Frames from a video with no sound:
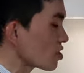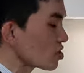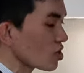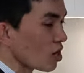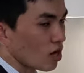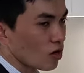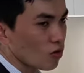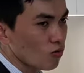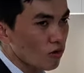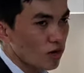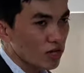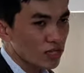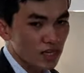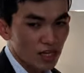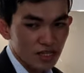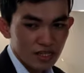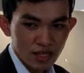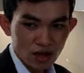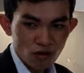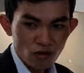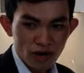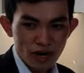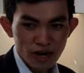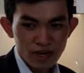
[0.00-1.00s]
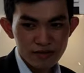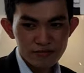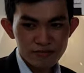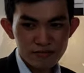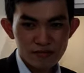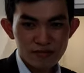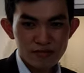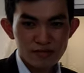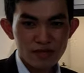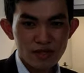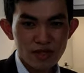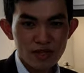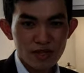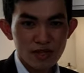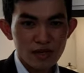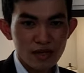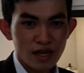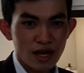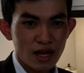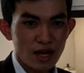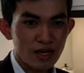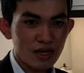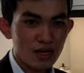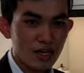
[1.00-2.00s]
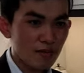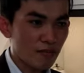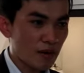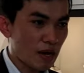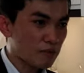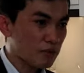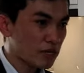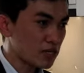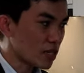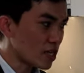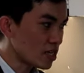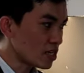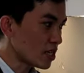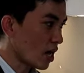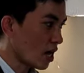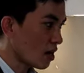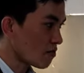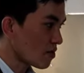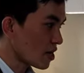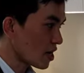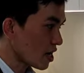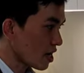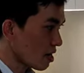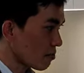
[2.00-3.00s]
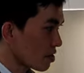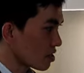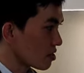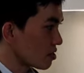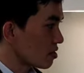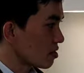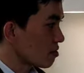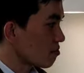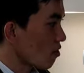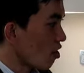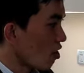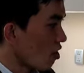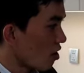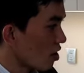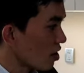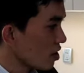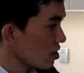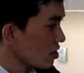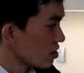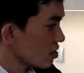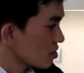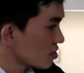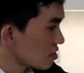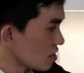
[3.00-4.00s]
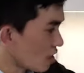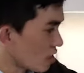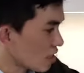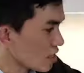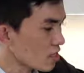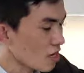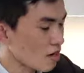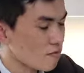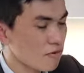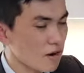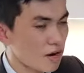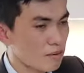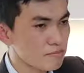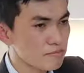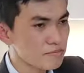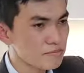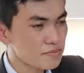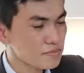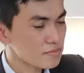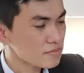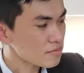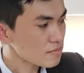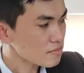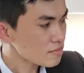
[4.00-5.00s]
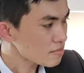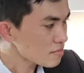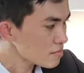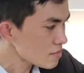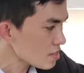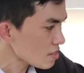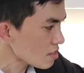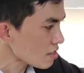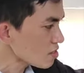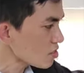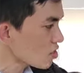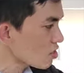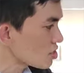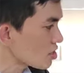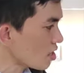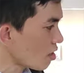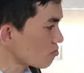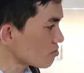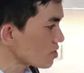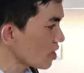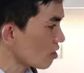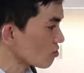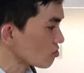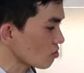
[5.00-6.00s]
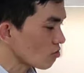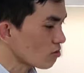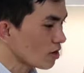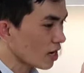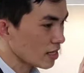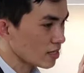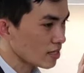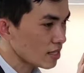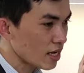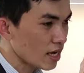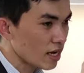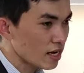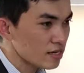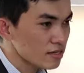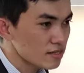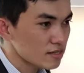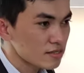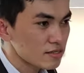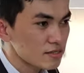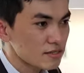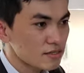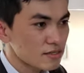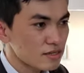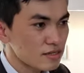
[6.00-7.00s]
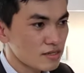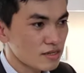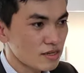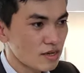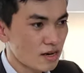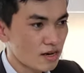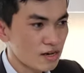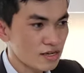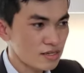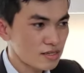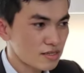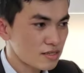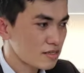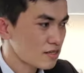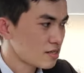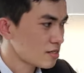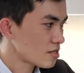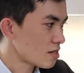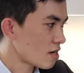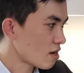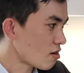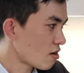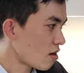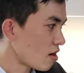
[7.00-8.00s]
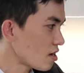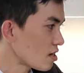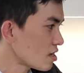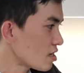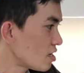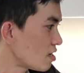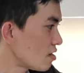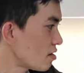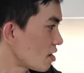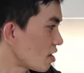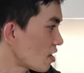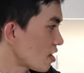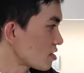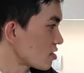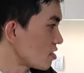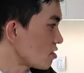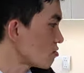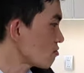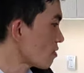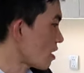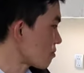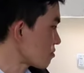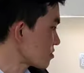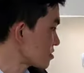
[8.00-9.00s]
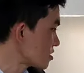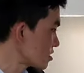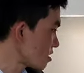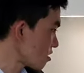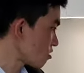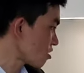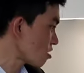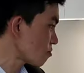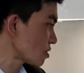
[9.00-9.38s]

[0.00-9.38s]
cái chuẩn quy trình nấu ăn là khi mà mình đi chợ về là mình bỏ những cái thực phẩm tươi sống vào tủ lạnh ha rồi sau đó khi à, thử phẩm sau